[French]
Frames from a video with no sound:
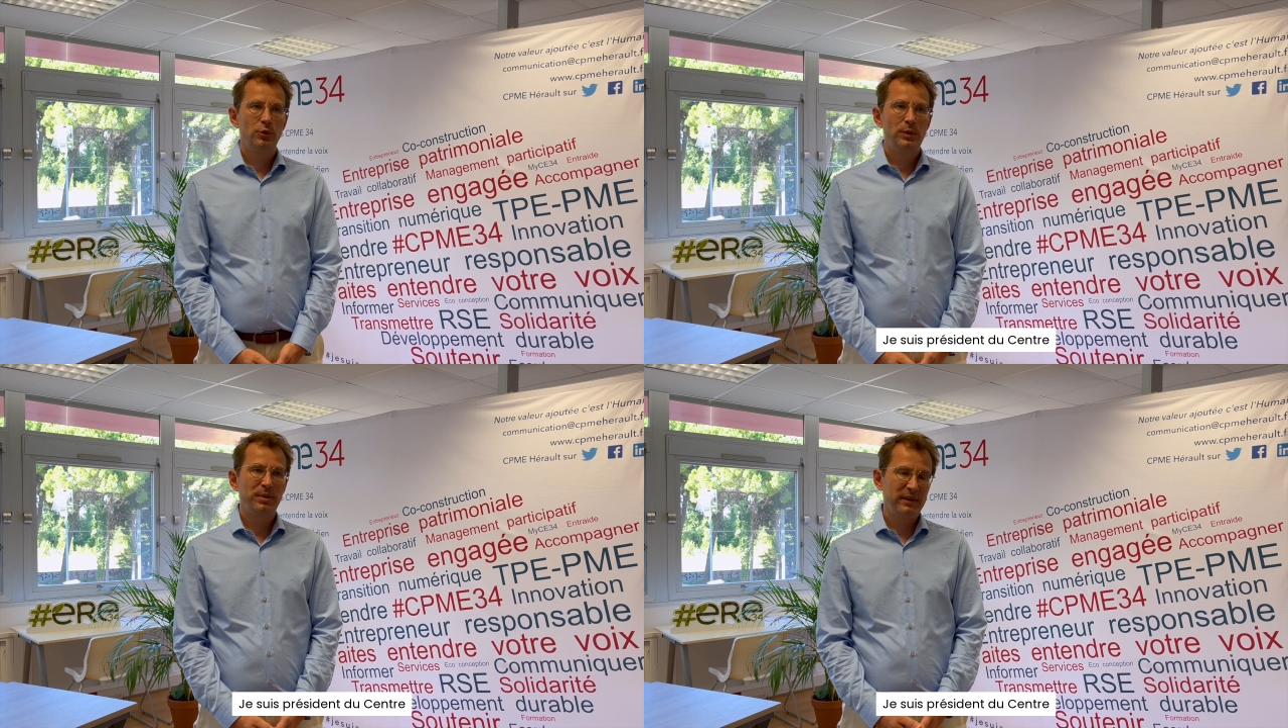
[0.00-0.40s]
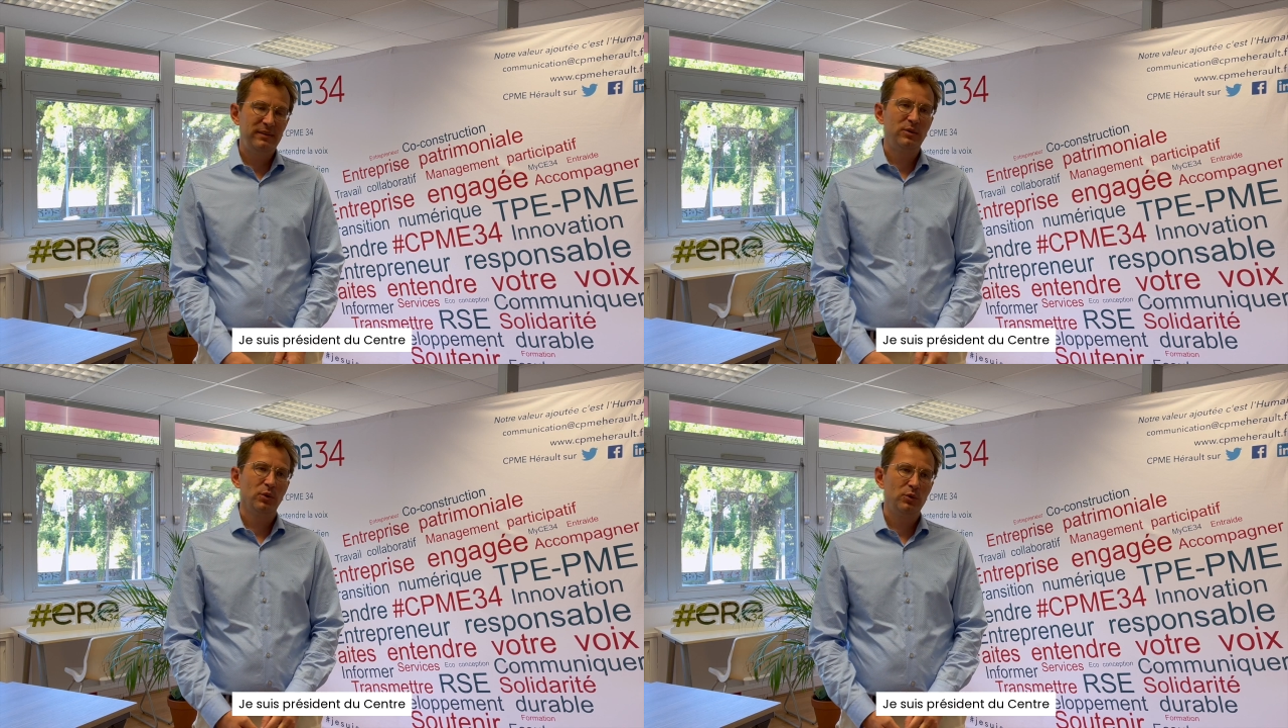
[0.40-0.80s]
suis
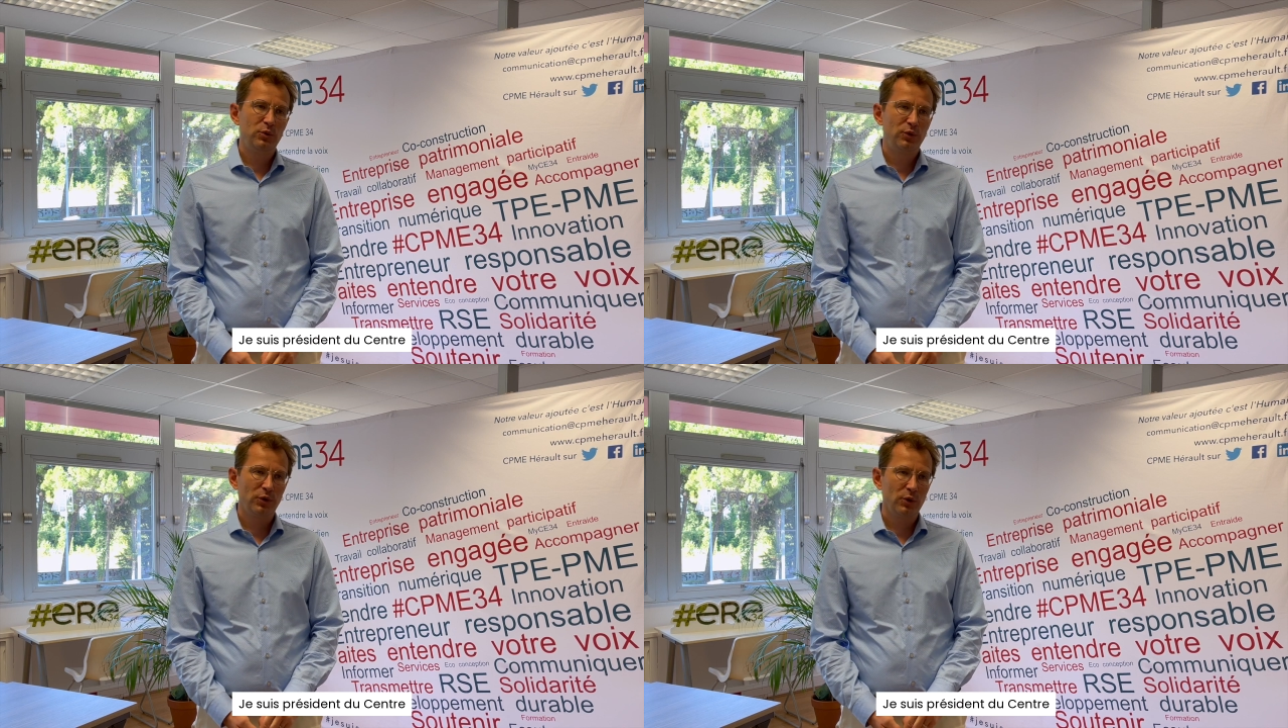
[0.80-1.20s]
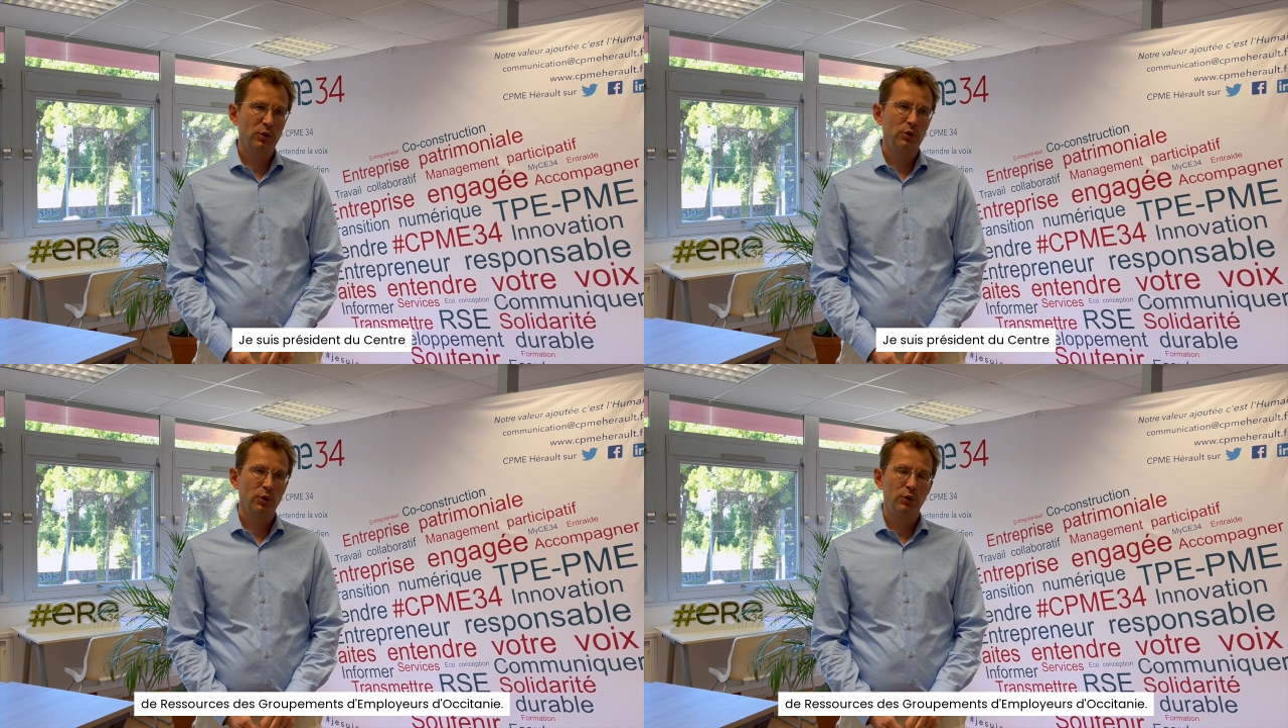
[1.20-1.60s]
président du
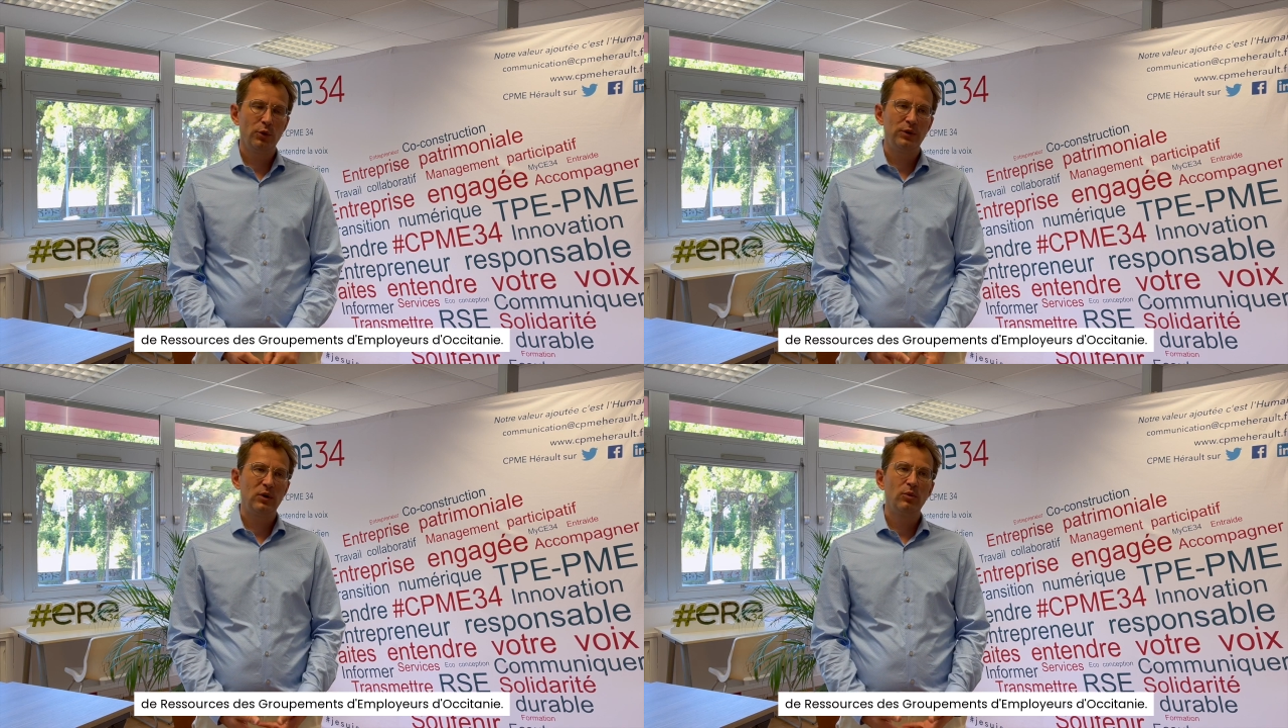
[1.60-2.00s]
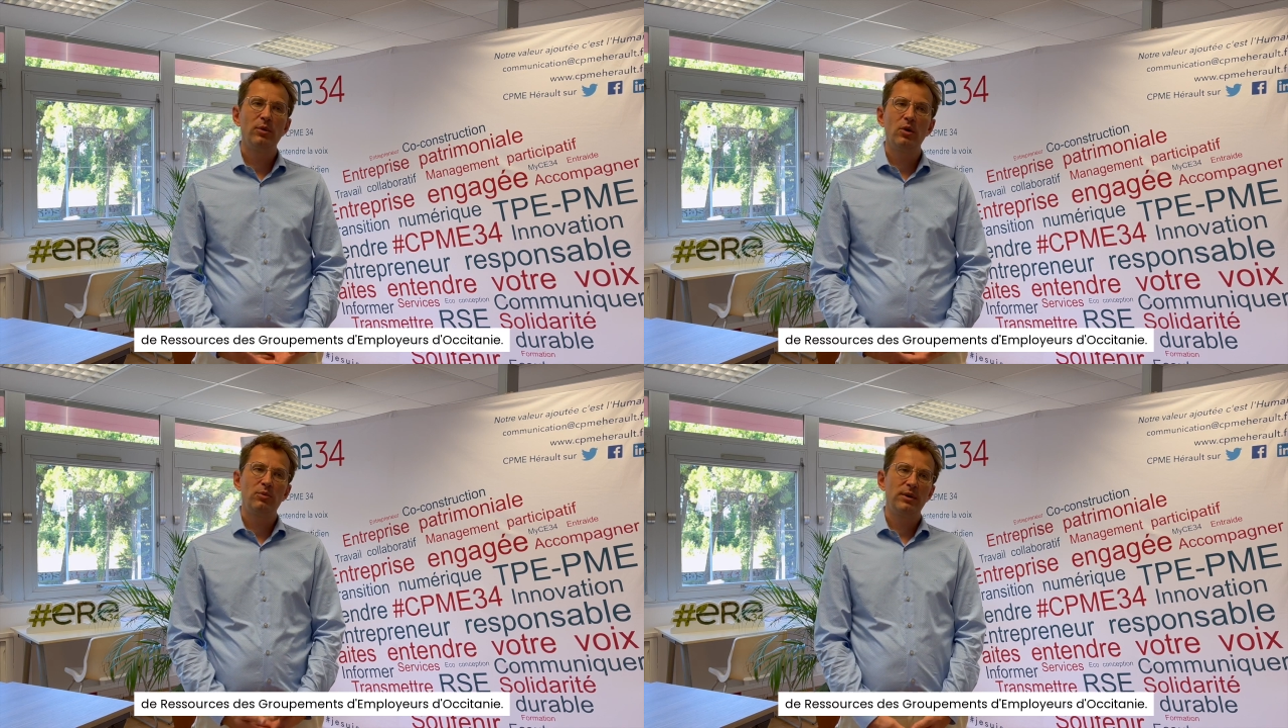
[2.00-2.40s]
Centre de ressources des
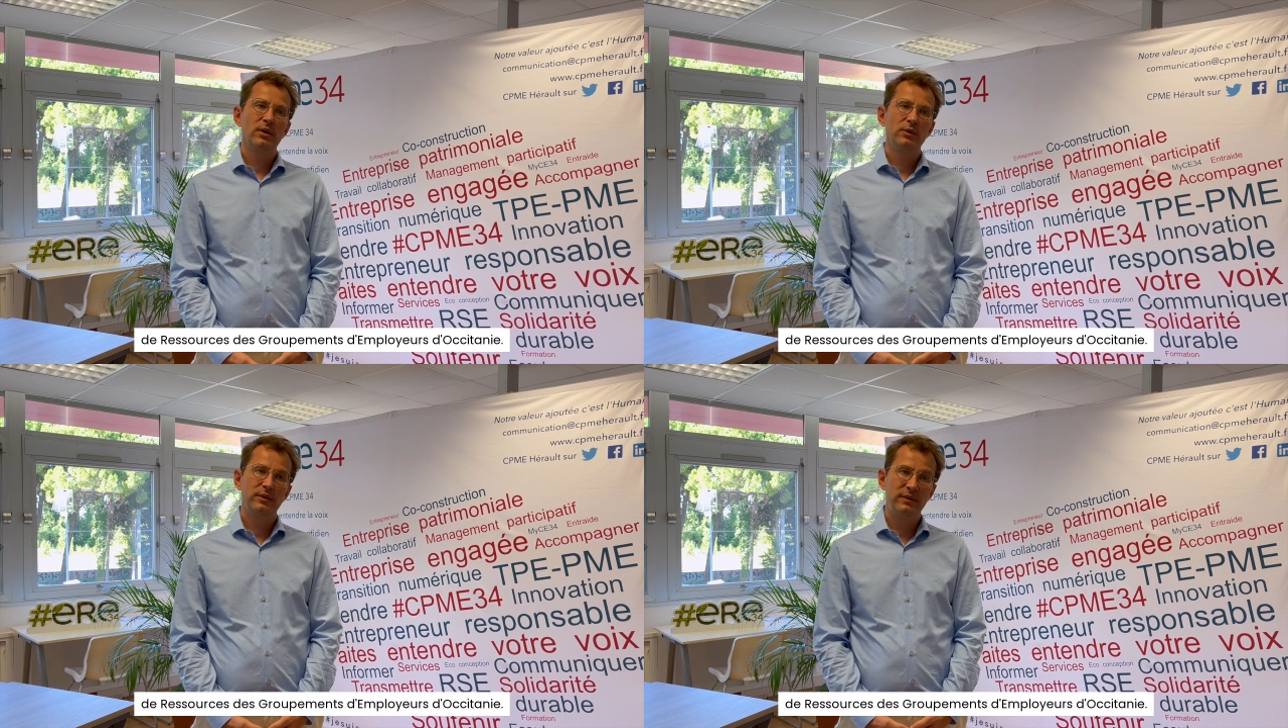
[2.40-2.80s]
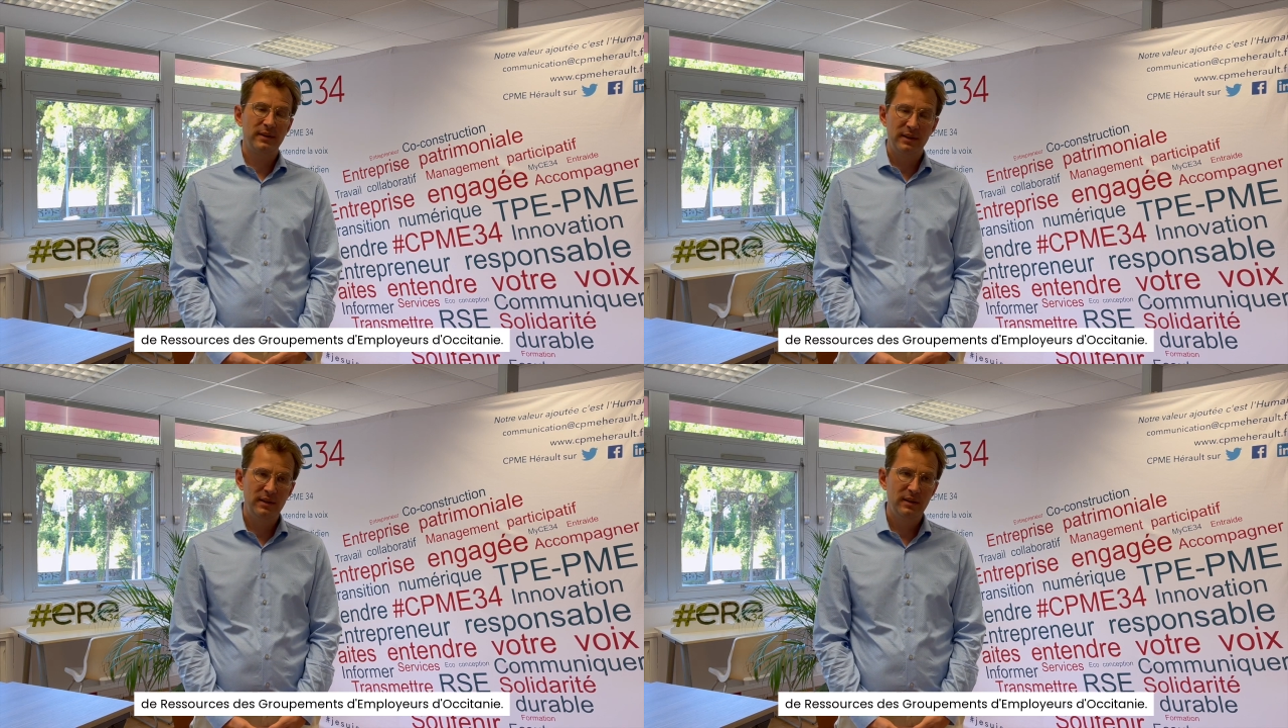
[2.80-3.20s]
groupements d'employeurs
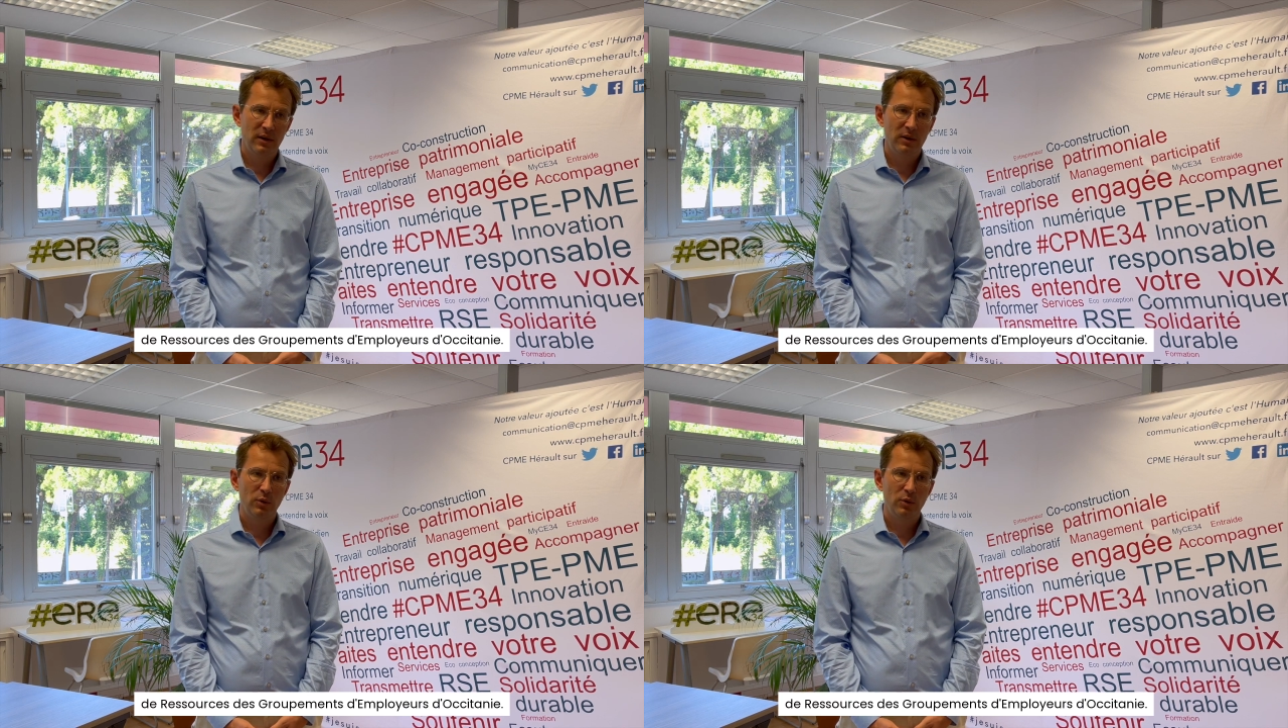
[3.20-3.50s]
d'Occitanie.